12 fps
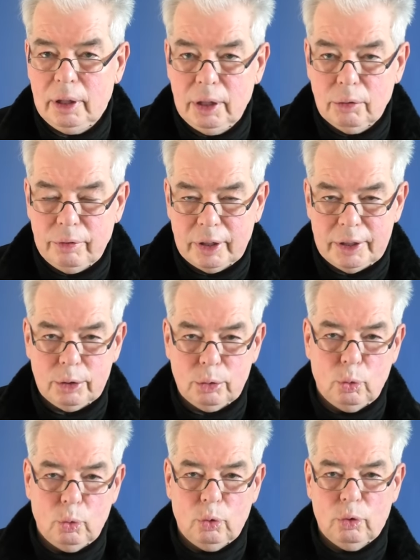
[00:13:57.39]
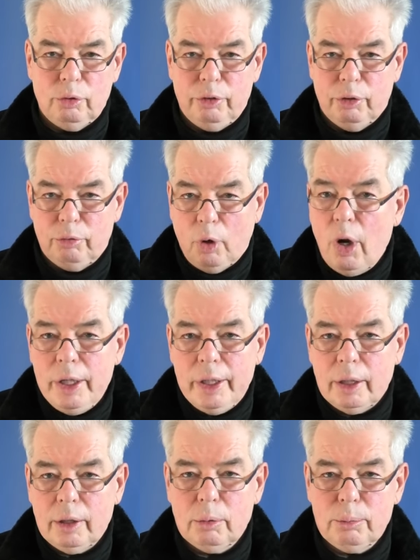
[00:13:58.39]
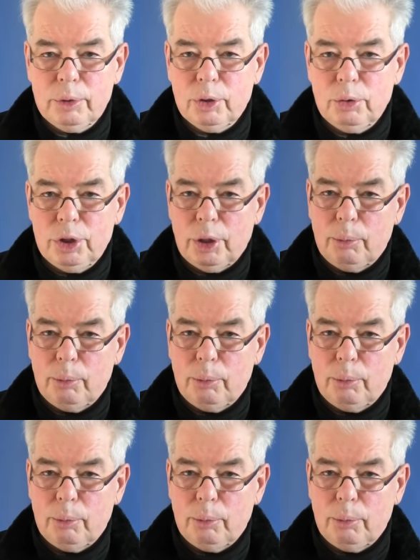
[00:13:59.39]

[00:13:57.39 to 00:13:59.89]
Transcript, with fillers: Innovation und wir wollen ja in unserem